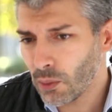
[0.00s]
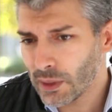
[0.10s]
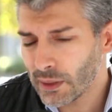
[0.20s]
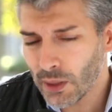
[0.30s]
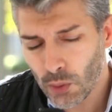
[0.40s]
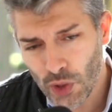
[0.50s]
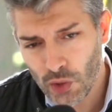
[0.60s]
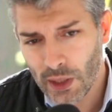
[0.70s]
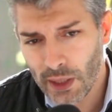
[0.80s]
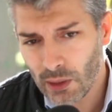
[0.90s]
essaye de
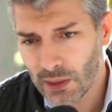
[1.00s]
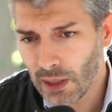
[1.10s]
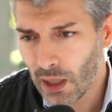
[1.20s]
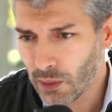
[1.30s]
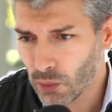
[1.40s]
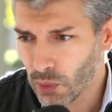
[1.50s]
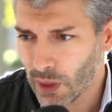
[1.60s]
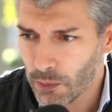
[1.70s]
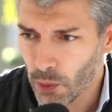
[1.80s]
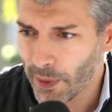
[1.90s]
chercher des candidats, ou en tout
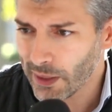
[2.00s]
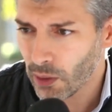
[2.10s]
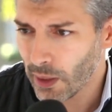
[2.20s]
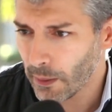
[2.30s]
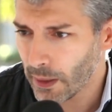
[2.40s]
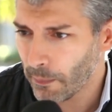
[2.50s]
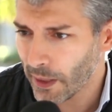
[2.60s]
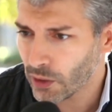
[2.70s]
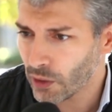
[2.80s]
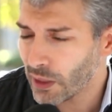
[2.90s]
cas de mettre les,
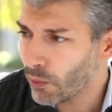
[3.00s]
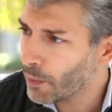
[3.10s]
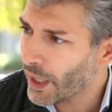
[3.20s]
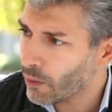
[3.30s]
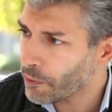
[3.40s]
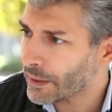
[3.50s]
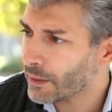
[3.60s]
personnes qui vont bien en face.